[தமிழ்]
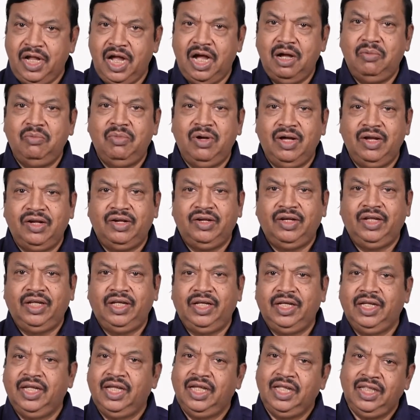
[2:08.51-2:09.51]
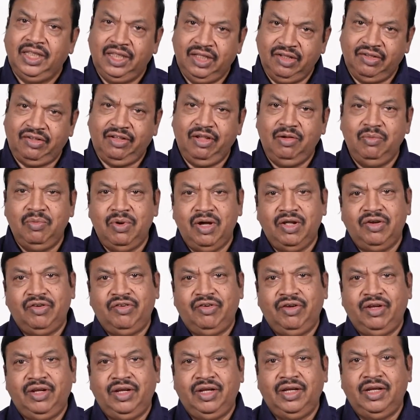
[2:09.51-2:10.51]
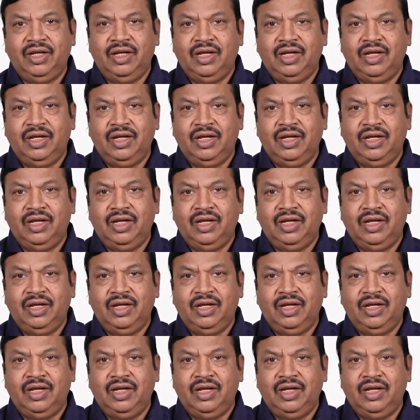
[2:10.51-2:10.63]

ஏமாற்றி திசை மாற்றி